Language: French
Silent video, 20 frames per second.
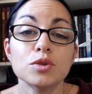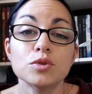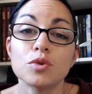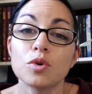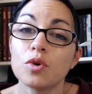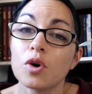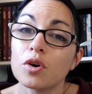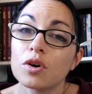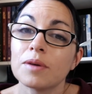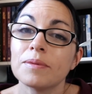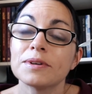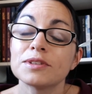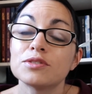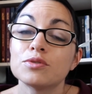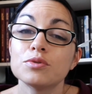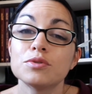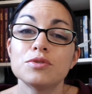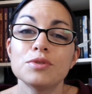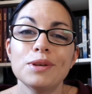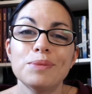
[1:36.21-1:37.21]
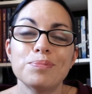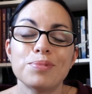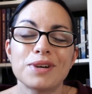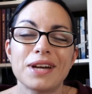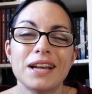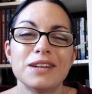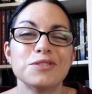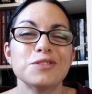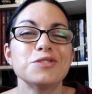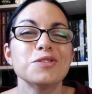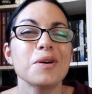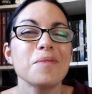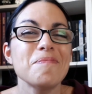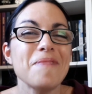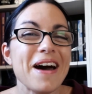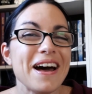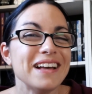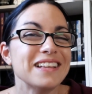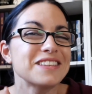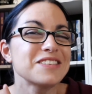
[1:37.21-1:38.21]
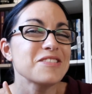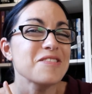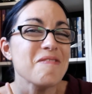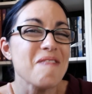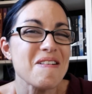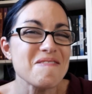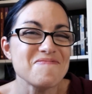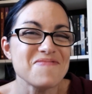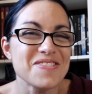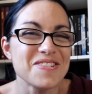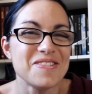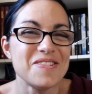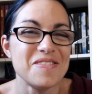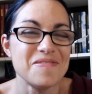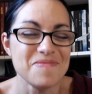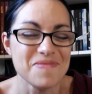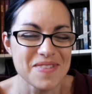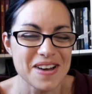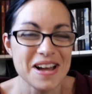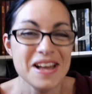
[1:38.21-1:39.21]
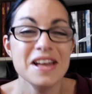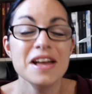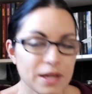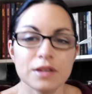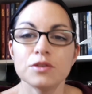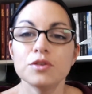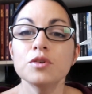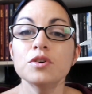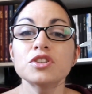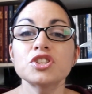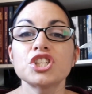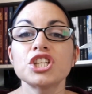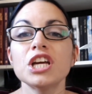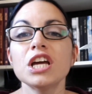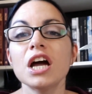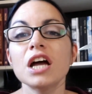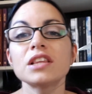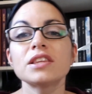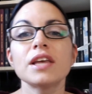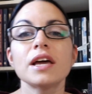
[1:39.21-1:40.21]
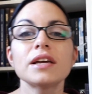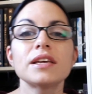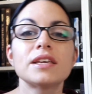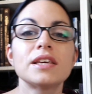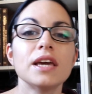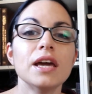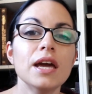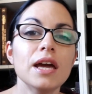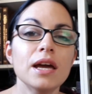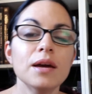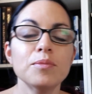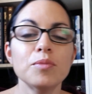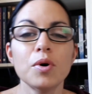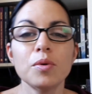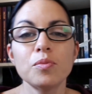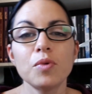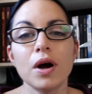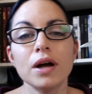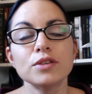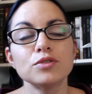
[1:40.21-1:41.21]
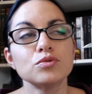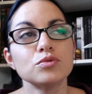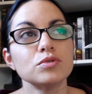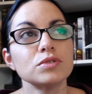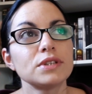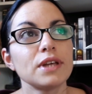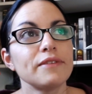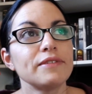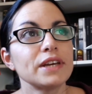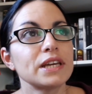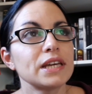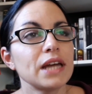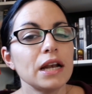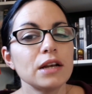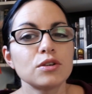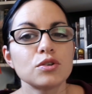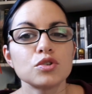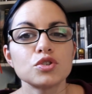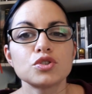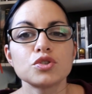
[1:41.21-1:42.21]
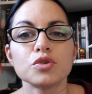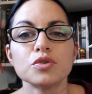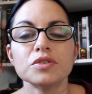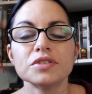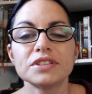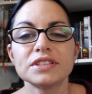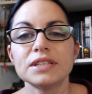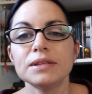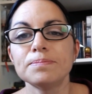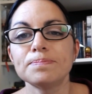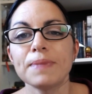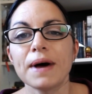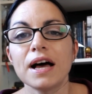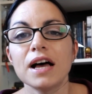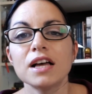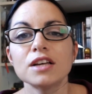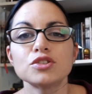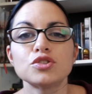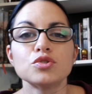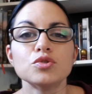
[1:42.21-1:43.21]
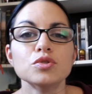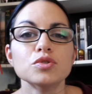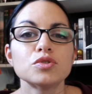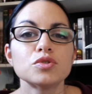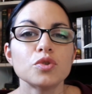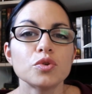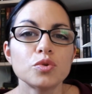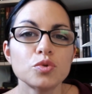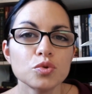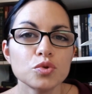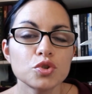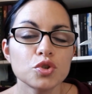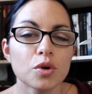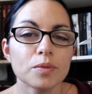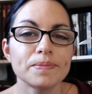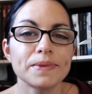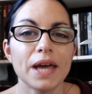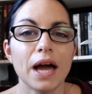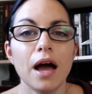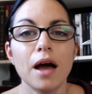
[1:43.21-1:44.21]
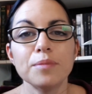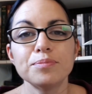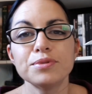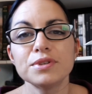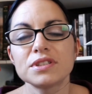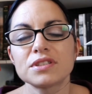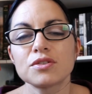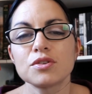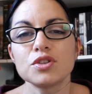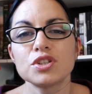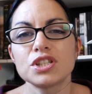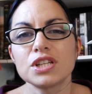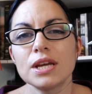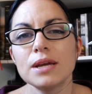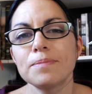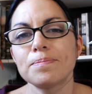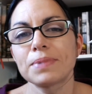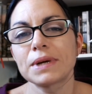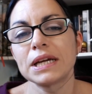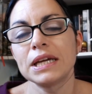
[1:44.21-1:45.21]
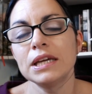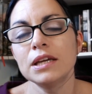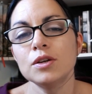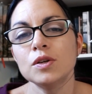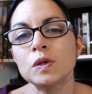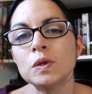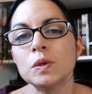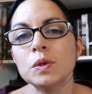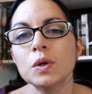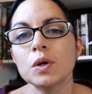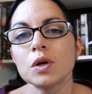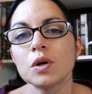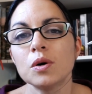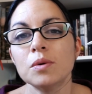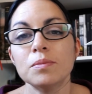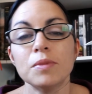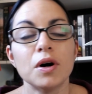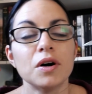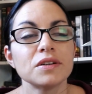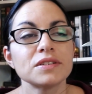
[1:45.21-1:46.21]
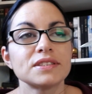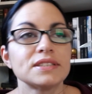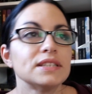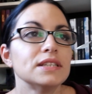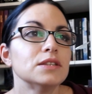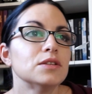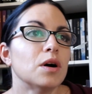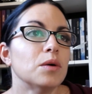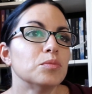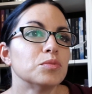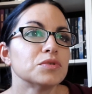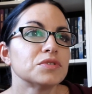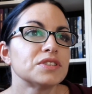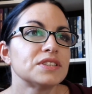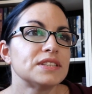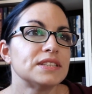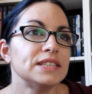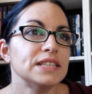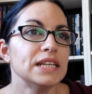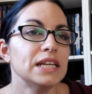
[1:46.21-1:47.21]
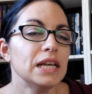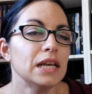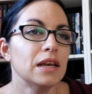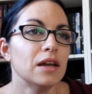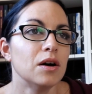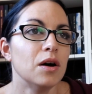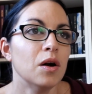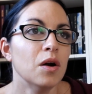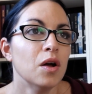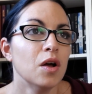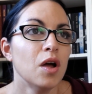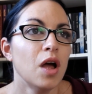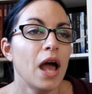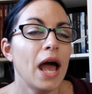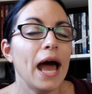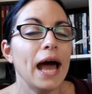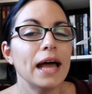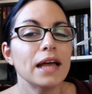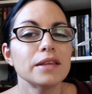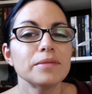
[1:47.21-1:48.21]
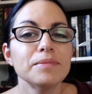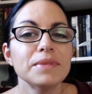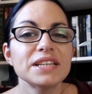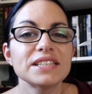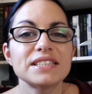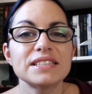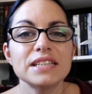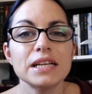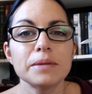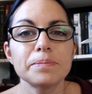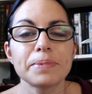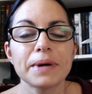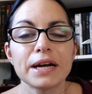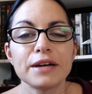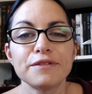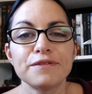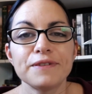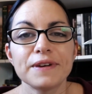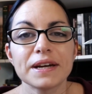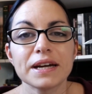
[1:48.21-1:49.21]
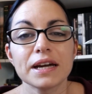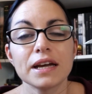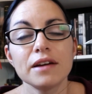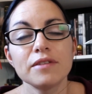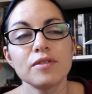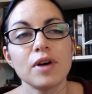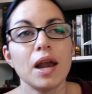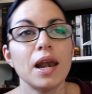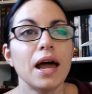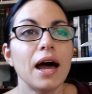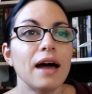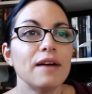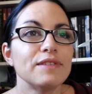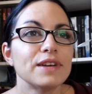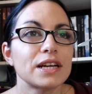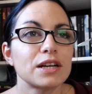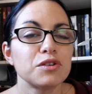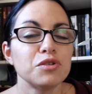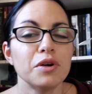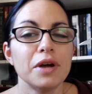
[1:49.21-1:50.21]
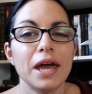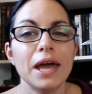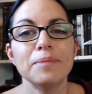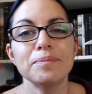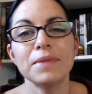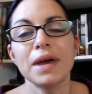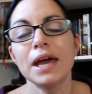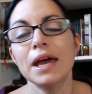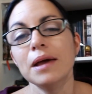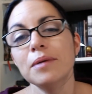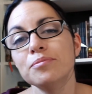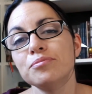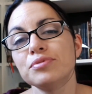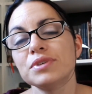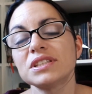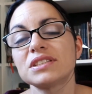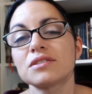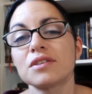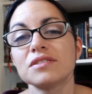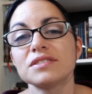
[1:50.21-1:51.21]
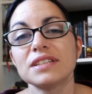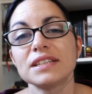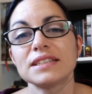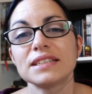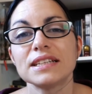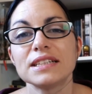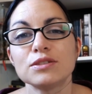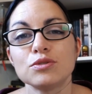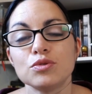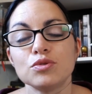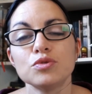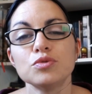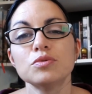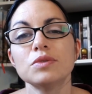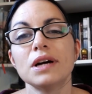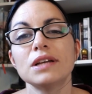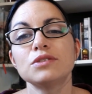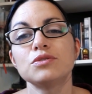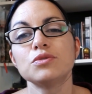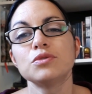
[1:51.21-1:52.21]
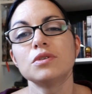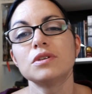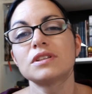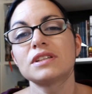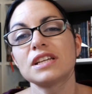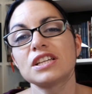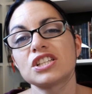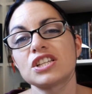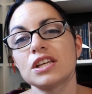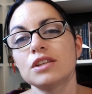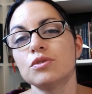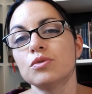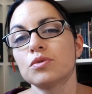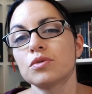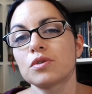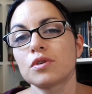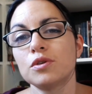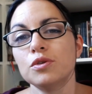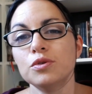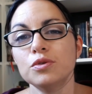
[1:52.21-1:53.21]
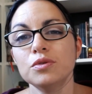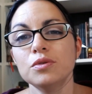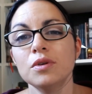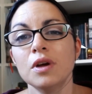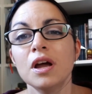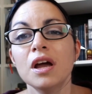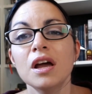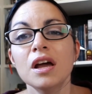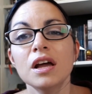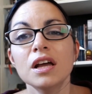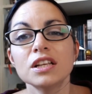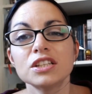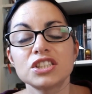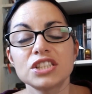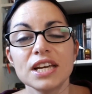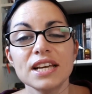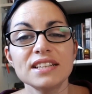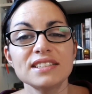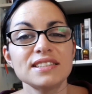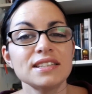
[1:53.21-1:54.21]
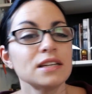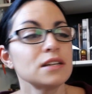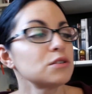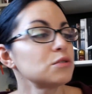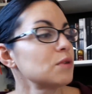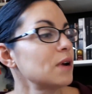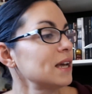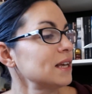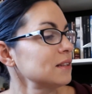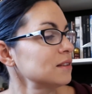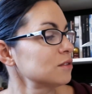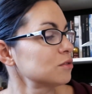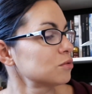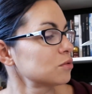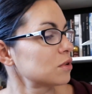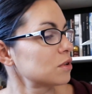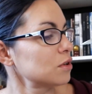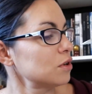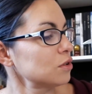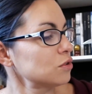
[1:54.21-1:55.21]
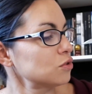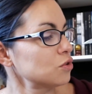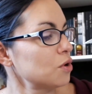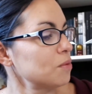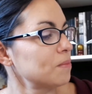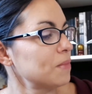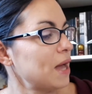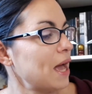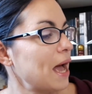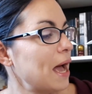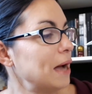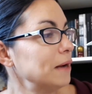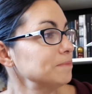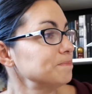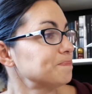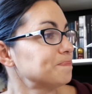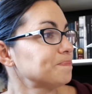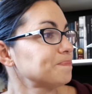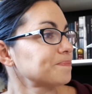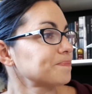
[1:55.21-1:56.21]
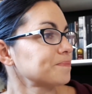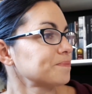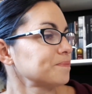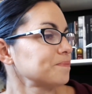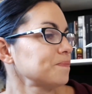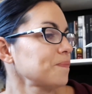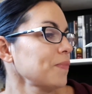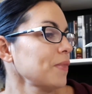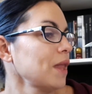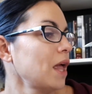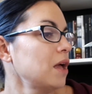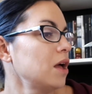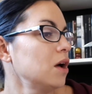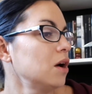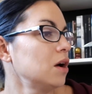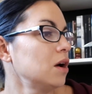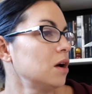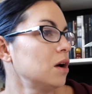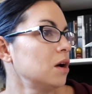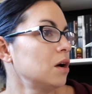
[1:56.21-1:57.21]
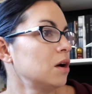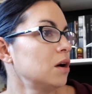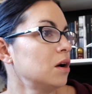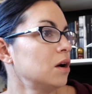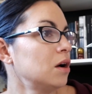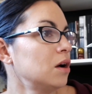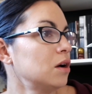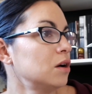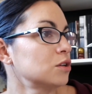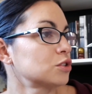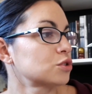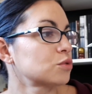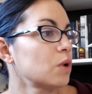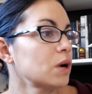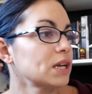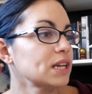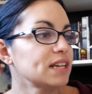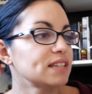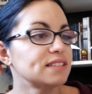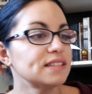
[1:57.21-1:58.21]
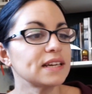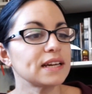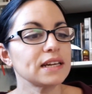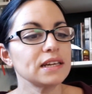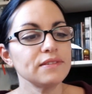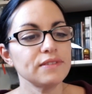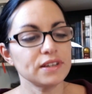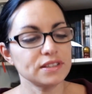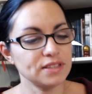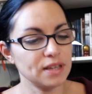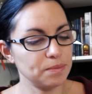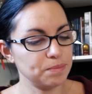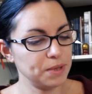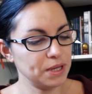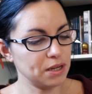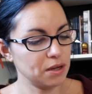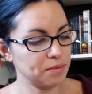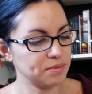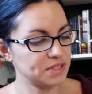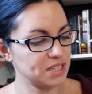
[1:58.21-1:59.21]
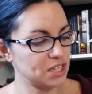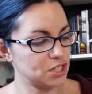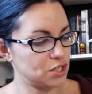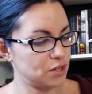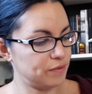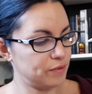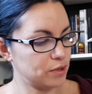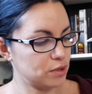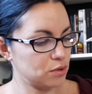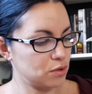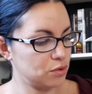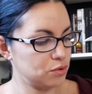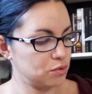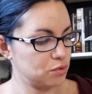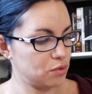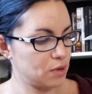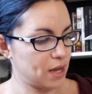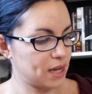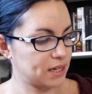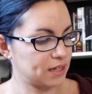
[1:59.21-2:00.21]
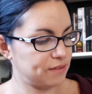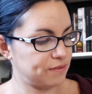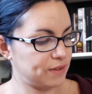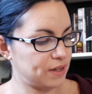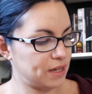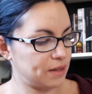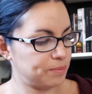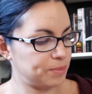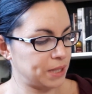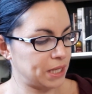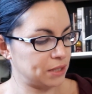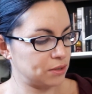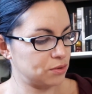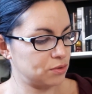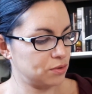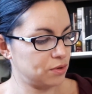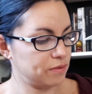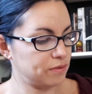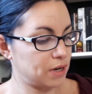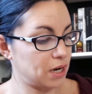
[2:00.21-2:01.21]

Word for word: Donc on commence tout de suite pour qu'elle ne dure pas trois plombes. Donc j'ai attaqué mon mois d'août avec quelque chose qui passe juste toujours bien puisque j'ai pris une romance et dans mon style un de mes styles préférés, voilà, avec le MM, puisque c'était du New Adult, et j'ai donc lu Chasing Red, donc le tome 1. Euh, je crois que la série va s'appeler comme ça. J'ai vu que le 2 arrivait bientôt.